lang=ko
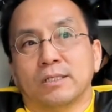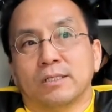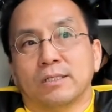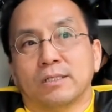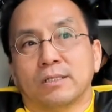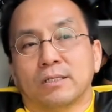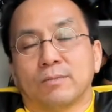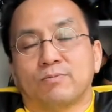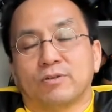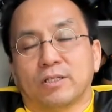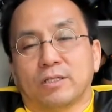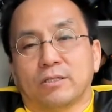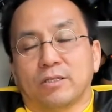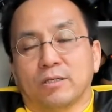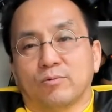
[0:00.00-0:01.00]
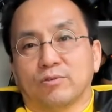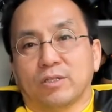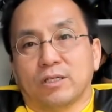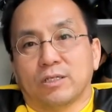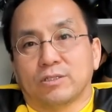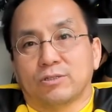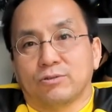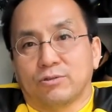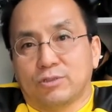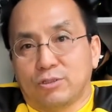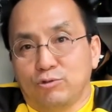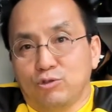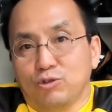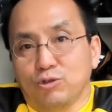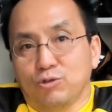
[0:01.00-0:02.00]
어, 프레데테 모델에서도
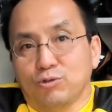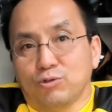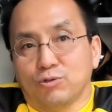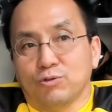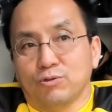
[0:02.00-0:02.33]
뉴로